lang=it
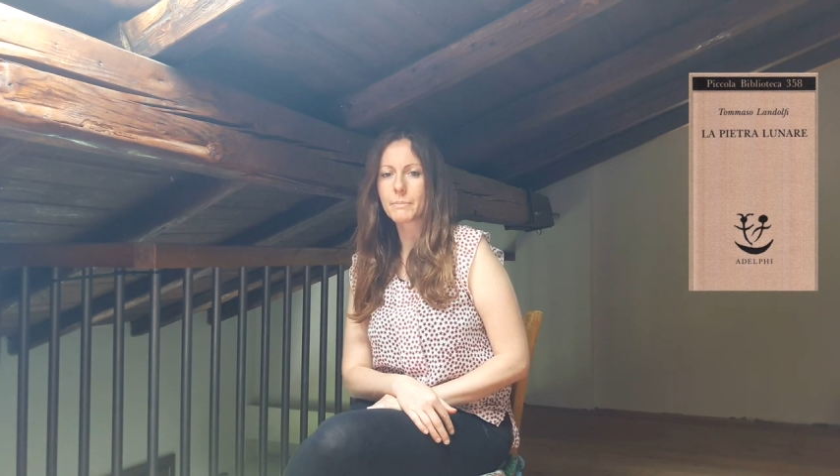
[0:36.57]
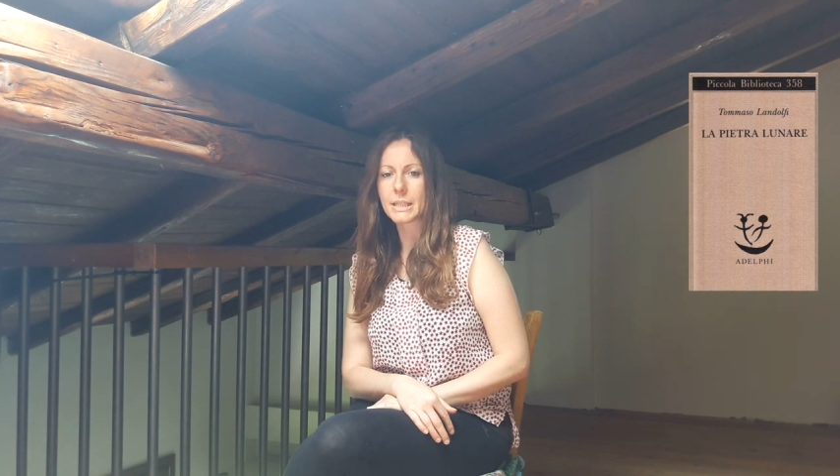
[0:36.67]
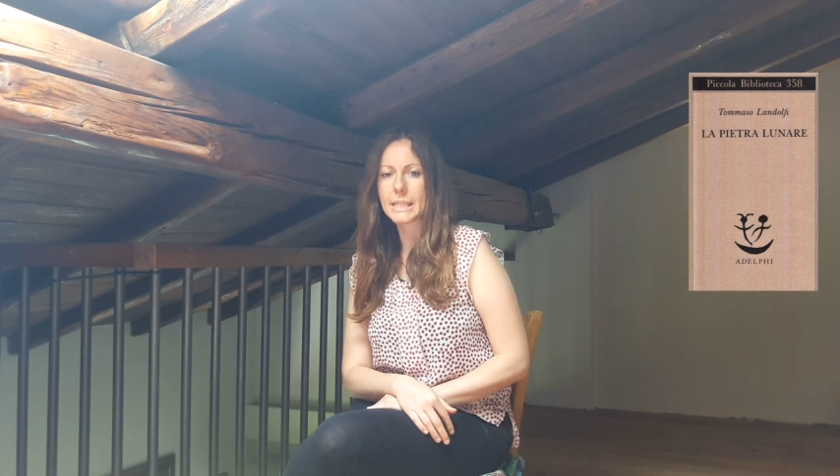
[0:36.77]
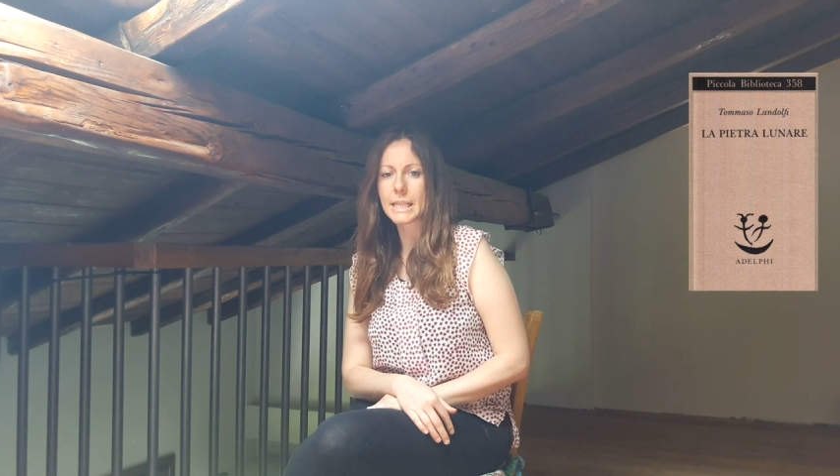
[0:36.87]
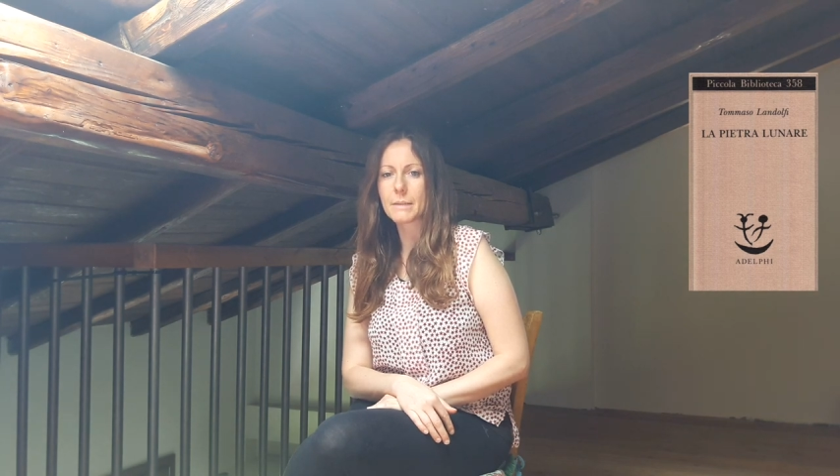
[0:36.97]

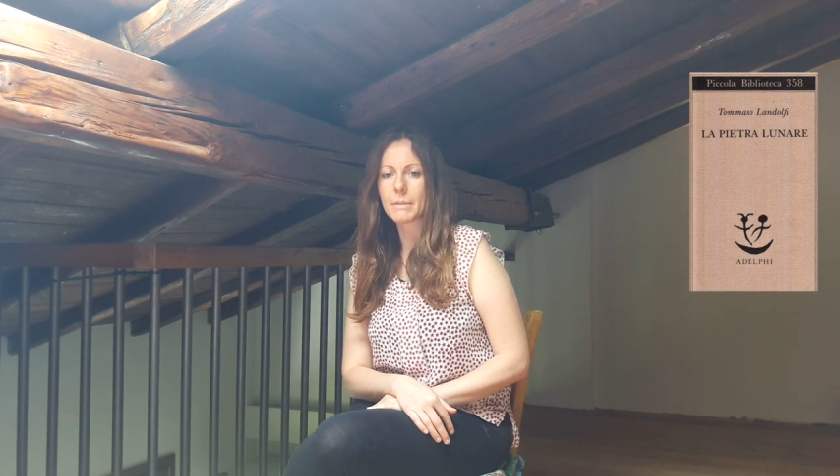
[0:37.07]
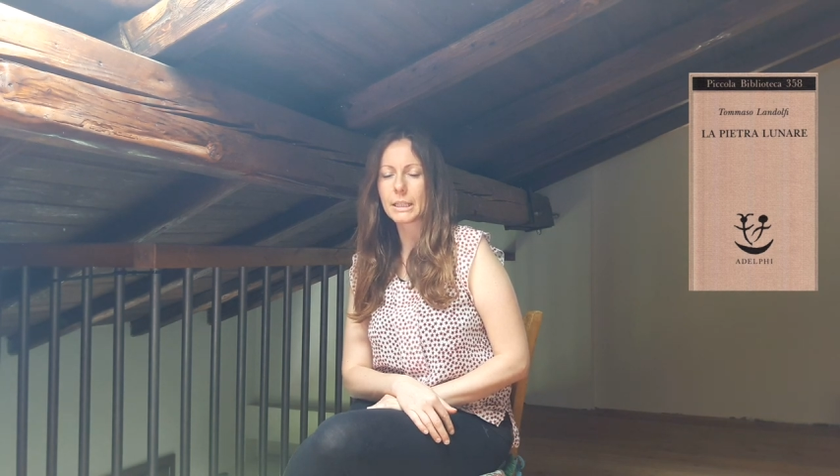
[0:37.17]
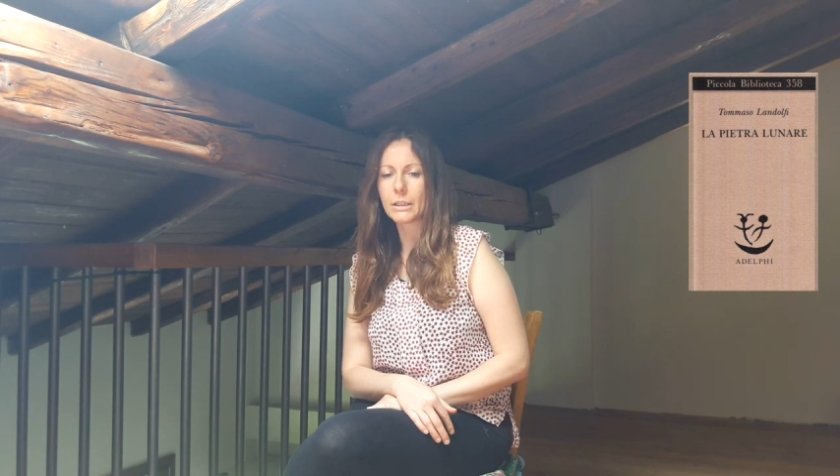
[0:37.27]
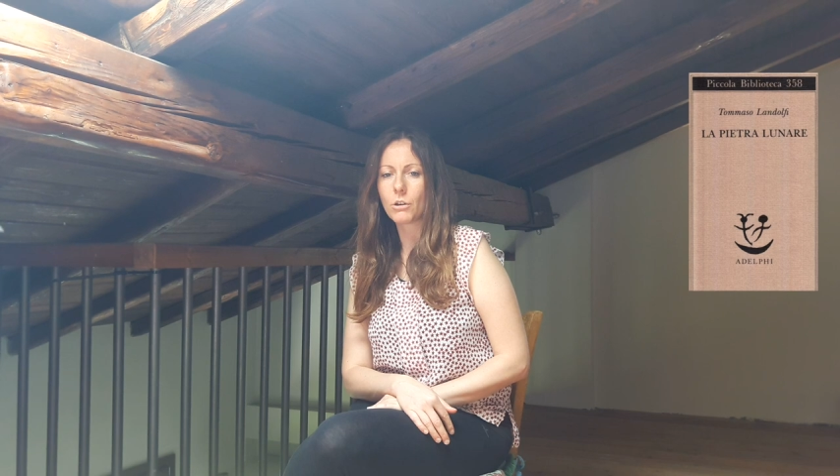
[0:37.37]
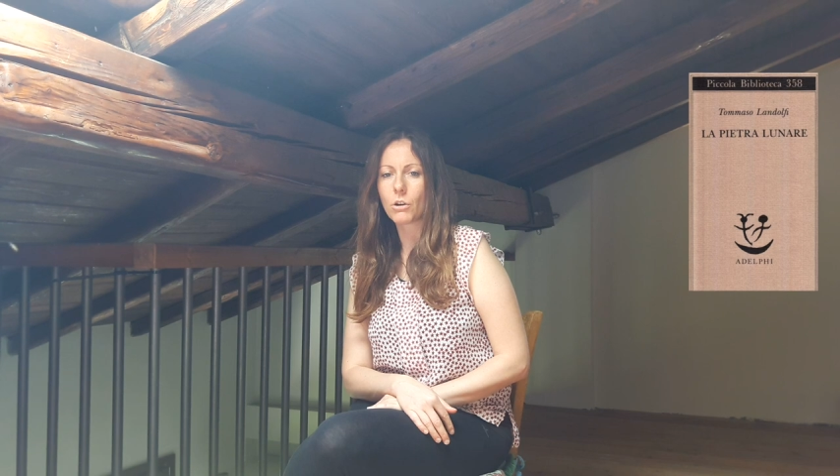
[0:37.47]
pensieri
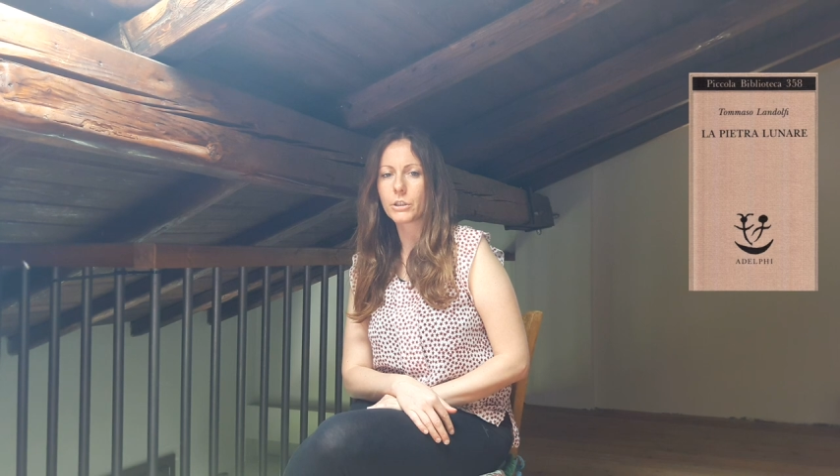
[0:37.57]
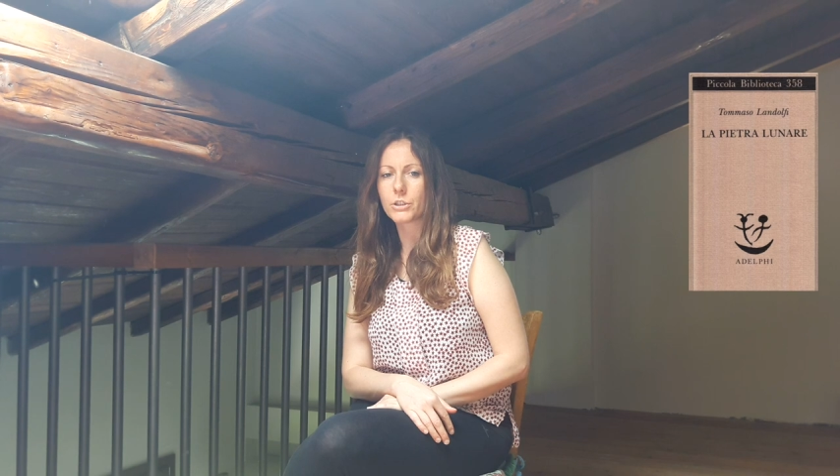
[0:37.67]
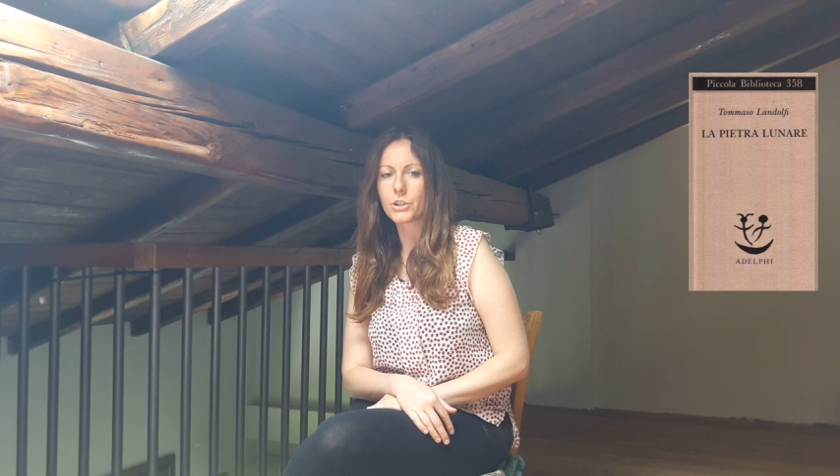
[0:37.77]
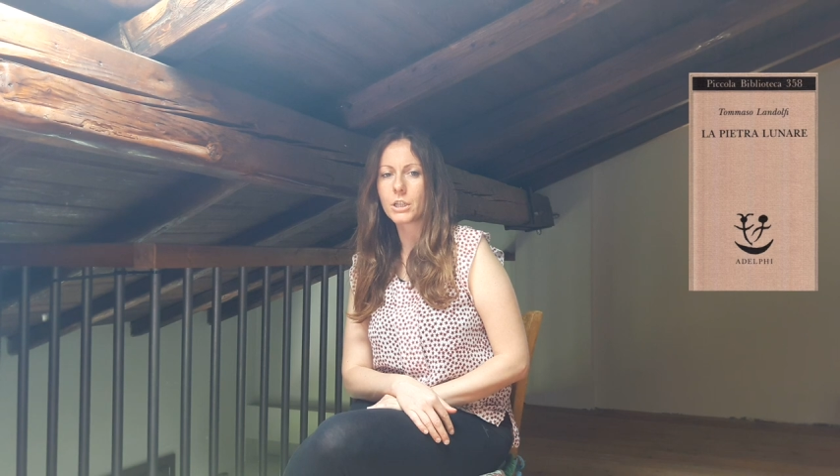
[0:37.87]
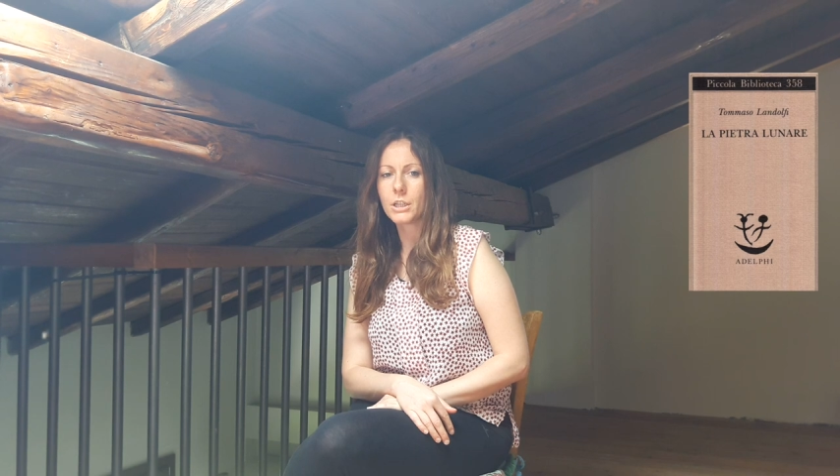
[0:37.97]

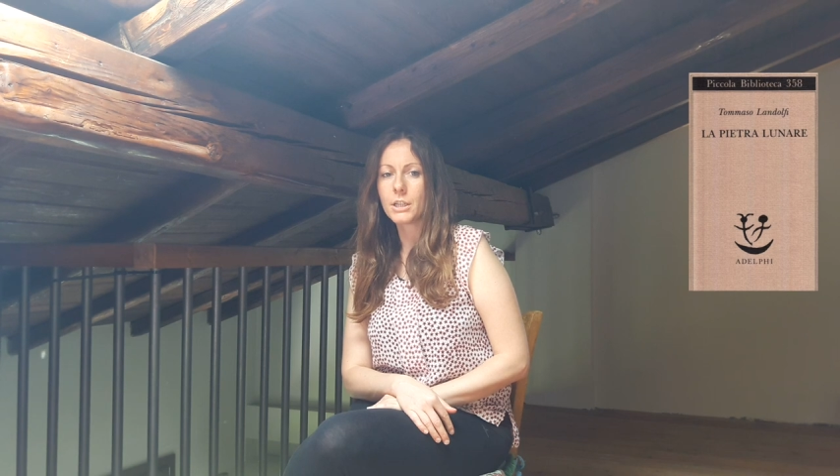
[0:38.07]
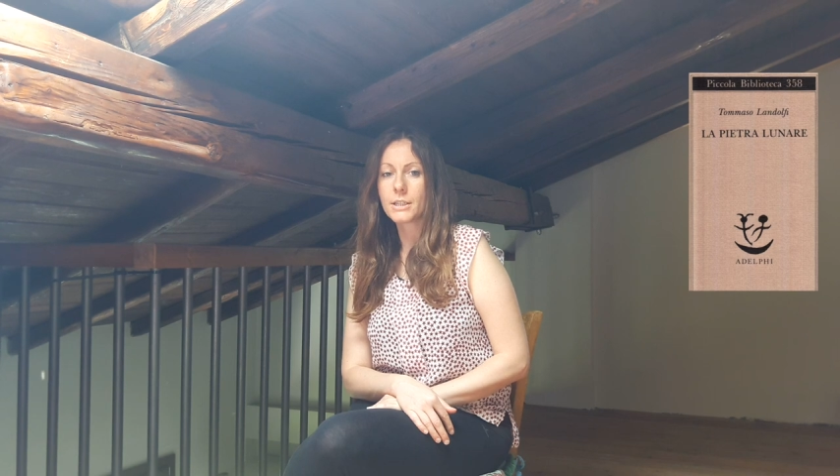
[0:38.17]
malinconici,